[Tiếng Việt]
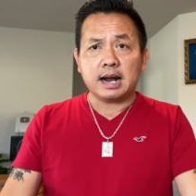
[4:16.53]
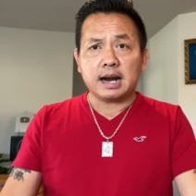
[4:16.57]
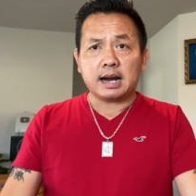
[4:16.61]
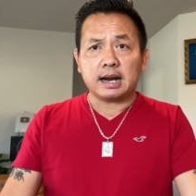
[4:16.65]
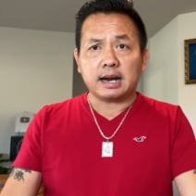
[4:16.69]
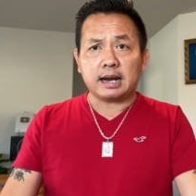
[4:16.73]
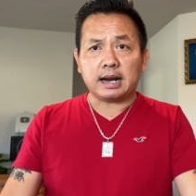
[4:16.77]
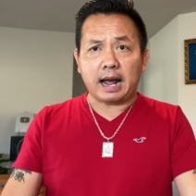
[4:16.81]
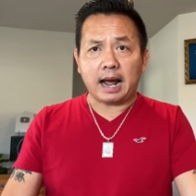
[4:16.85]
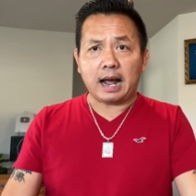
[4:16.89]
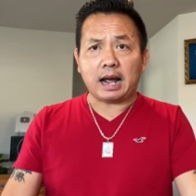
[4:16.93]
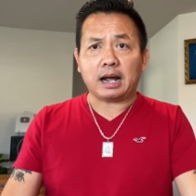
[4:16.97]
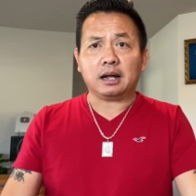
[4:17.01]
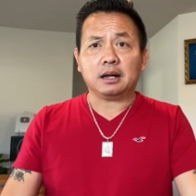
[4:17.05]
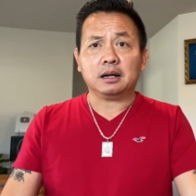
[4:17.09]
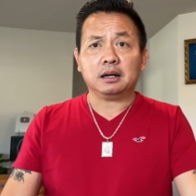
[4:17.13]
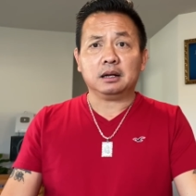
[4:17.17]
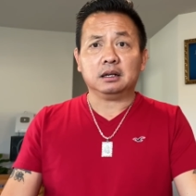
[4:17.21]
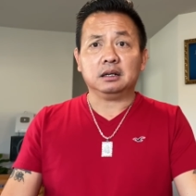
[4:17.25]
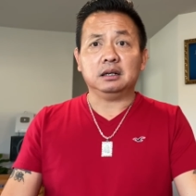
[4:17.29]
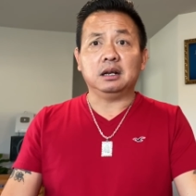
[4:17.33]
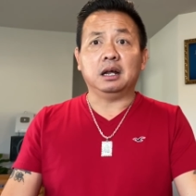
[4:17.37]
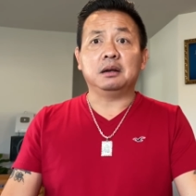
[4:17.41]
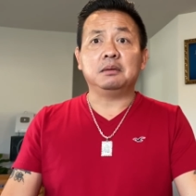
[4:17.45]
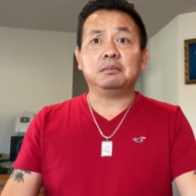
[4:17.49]
là
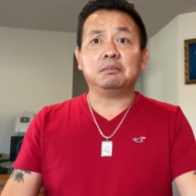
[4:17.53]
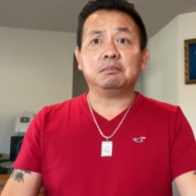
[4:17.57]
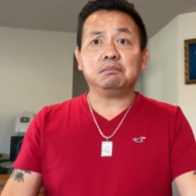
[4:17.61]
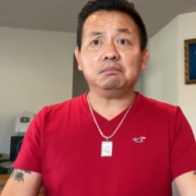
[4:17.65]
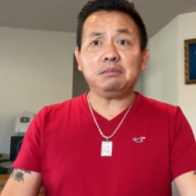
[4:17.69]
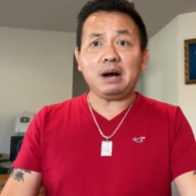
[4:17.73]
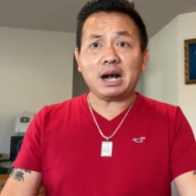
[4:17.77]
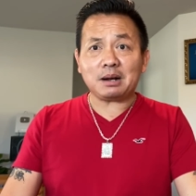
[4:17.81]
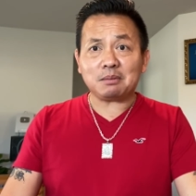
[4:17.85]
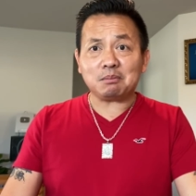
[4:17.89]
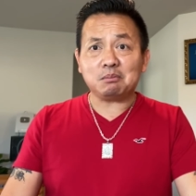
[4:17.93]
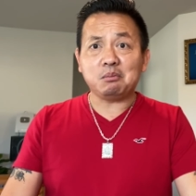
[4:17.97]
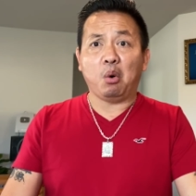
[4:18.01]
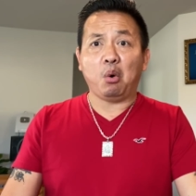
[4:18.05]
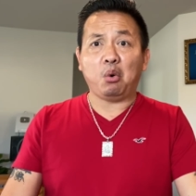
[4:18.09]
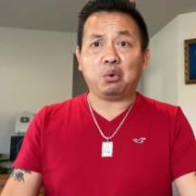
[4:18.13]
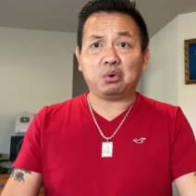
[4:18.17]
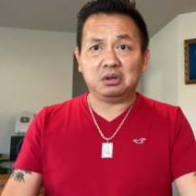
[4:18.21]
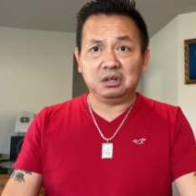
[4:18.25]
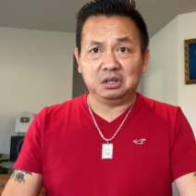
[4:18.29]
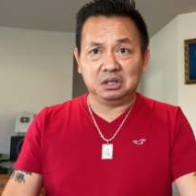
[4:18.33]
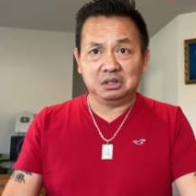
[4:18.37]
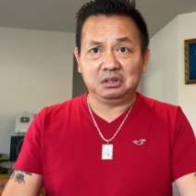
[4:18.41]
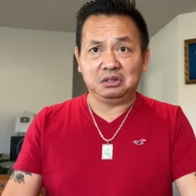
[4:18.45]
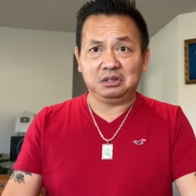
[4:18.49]
lệnh bắt
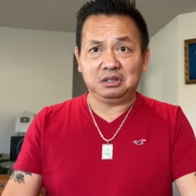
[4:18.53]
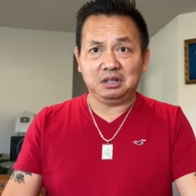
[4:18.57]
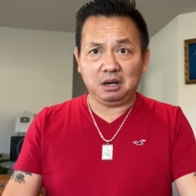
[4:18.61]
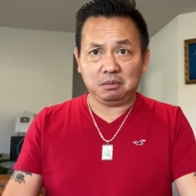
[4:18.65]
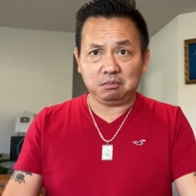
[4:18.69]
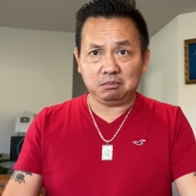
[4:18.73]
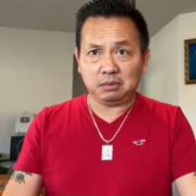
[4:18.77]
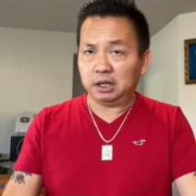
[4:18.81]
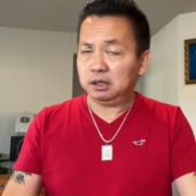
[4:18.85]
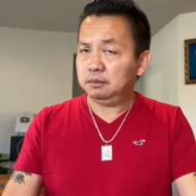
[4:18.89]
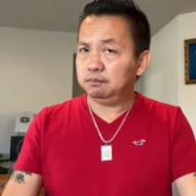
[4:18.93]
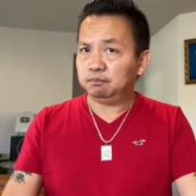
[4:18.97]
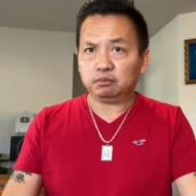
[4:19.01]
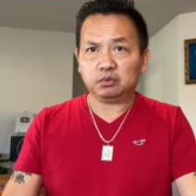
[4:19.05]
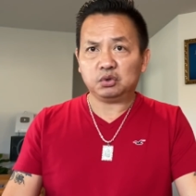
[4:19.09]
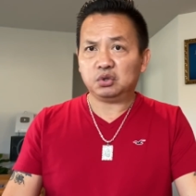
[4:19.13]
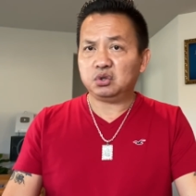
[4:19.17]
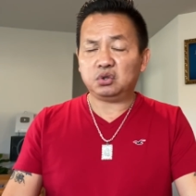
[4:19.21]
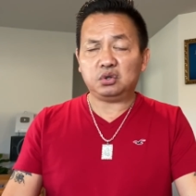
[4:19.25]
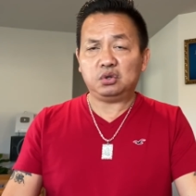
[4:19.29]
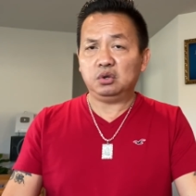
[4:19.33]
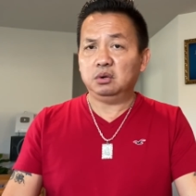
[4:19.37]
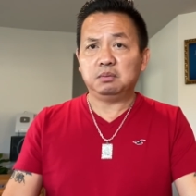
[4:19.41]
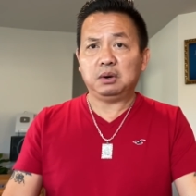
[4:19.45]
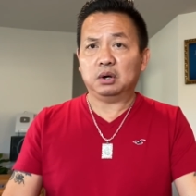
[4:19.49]
buộc người dân Mỹ
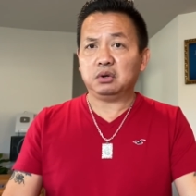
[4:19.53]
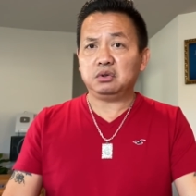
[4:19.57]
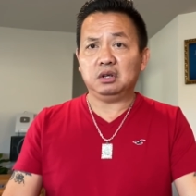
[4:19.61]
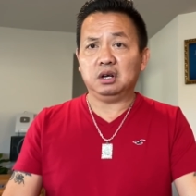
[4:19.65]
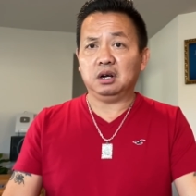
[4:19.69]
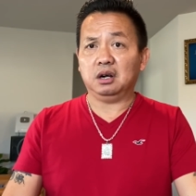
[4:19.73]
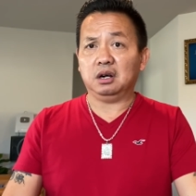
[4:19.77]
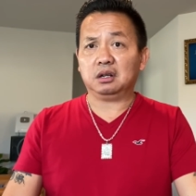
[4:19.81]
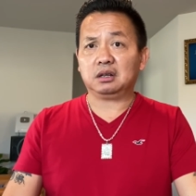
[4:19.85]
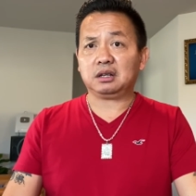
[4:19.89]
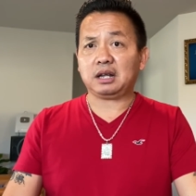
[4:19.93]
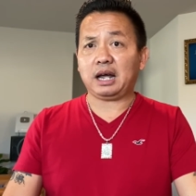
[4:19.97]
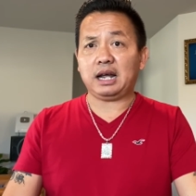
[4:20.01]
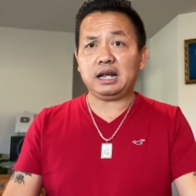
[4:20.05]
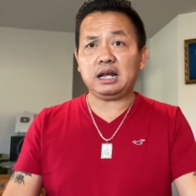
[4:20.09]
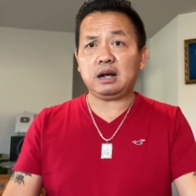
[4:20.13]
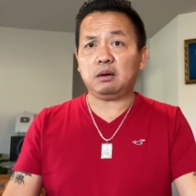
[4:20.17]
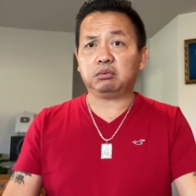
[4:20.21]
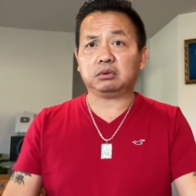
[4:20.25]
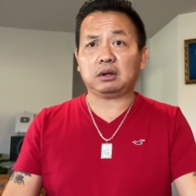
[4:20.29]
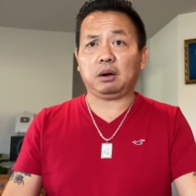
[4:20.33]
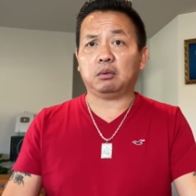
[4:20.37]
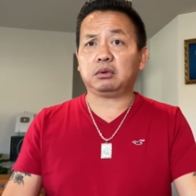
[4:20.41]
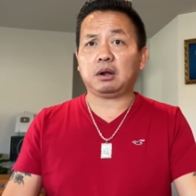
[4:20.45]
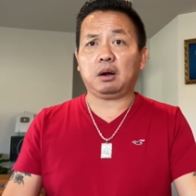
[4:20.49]
chưa bao giờ thấy
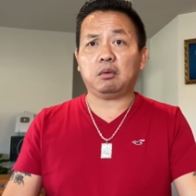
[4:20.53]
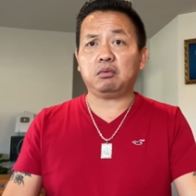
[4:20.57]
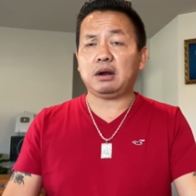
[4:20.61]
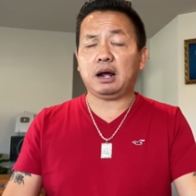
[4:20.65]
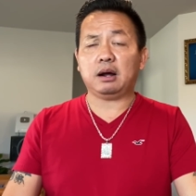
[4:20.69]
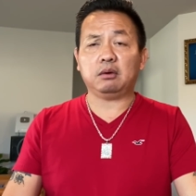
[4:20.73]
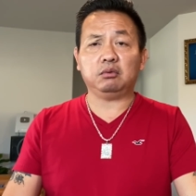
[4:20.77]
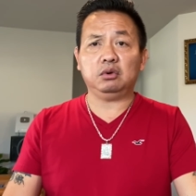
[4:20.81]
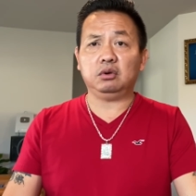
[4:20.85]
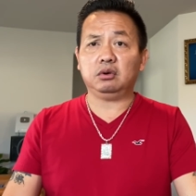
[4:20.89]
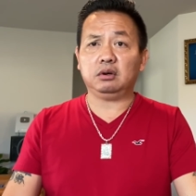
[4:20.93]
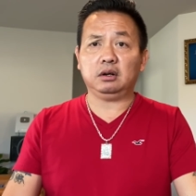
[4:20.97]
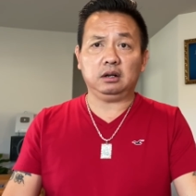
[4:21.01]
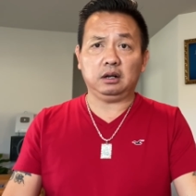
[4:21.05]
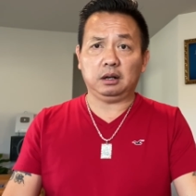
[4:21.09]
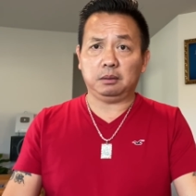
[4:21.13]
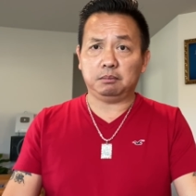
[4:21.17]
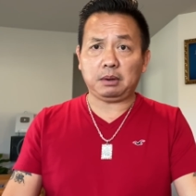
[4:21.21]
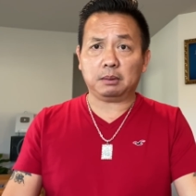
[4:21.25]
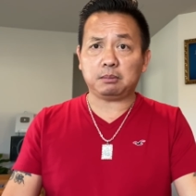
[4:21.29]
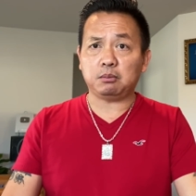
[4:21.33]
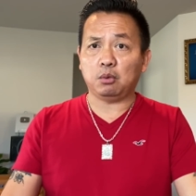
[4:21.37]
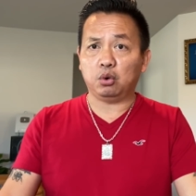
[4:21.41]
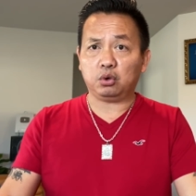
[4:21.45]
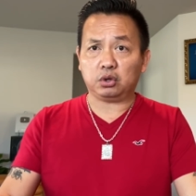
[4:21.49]
ông tổng thống nào đưa ra lệnh
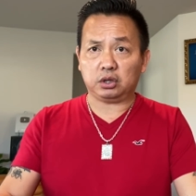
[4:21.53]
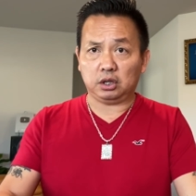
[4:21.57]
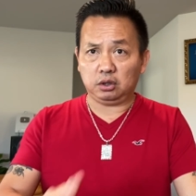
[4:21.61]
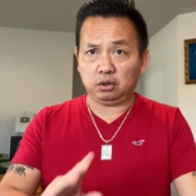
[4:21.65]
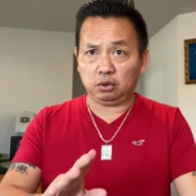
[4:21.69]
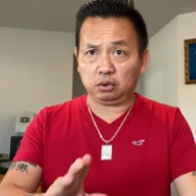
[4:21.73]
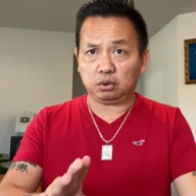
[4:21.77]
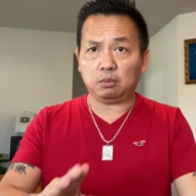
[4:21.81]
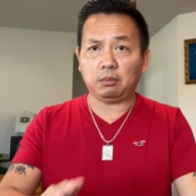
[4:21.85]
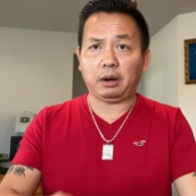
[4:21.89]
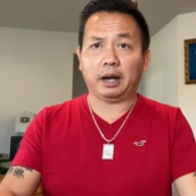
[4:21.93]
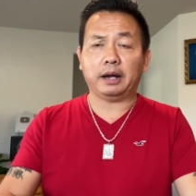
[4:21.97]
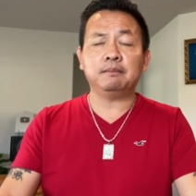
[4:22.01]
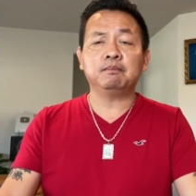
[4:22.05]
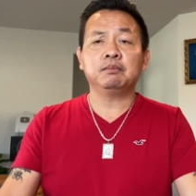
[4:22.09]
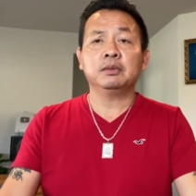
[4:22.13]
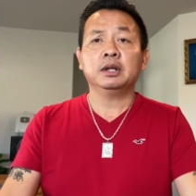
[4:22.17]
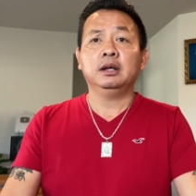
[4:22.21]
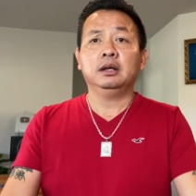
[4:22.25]
bắt buộc chỉ có chú bảy